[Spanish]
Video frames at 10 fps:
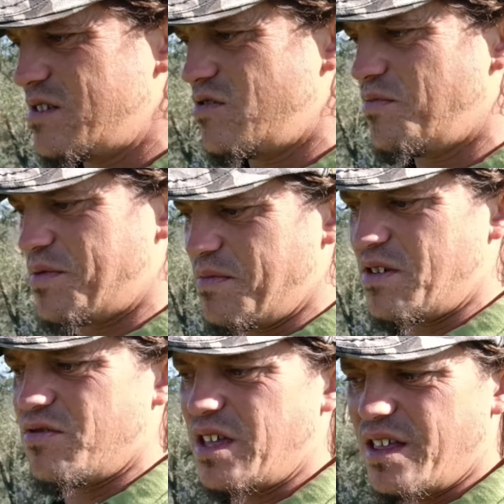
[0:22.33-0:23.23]
los
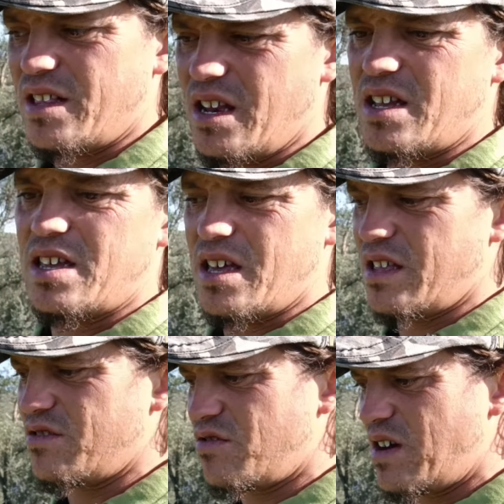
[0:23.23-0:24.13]
primeros días se tienen que ir
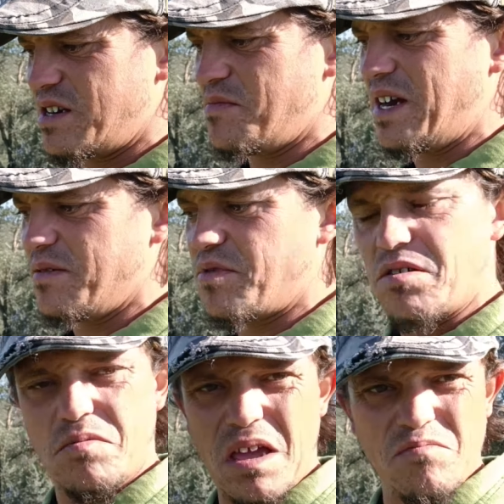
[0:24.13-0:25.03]
haciendo los animales,
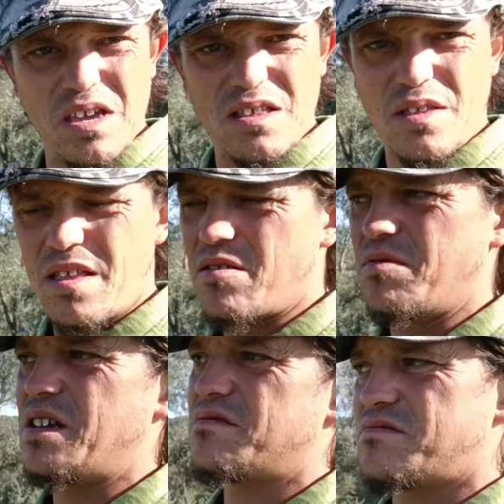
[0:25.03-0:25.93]
pero bien, bien,
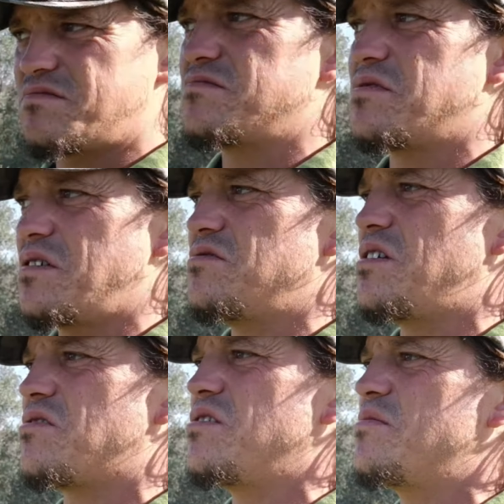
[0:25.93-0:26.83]
bien haciendo
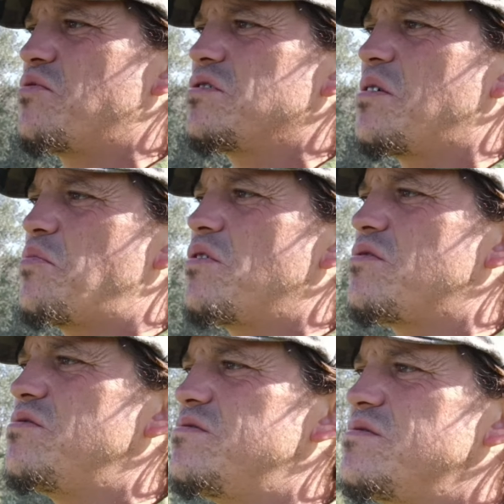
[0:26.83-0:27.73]
la cosa poquito a
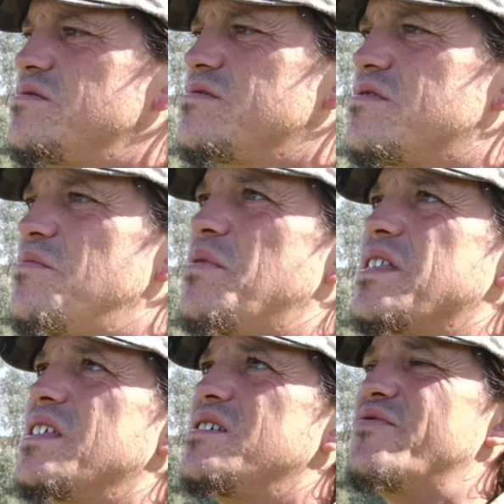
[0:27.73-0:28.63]
poco con
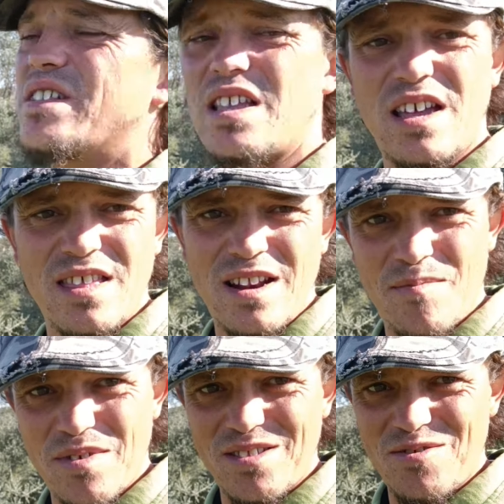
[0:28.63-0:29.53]
paciencia y fatiga se la
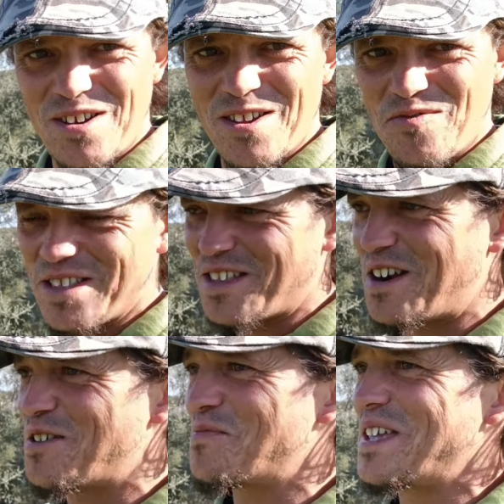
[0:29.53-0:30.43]
metió la elefanta a
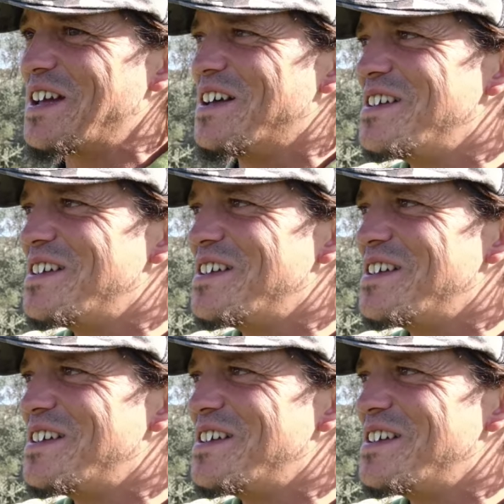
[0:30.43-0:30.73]
la hormiga.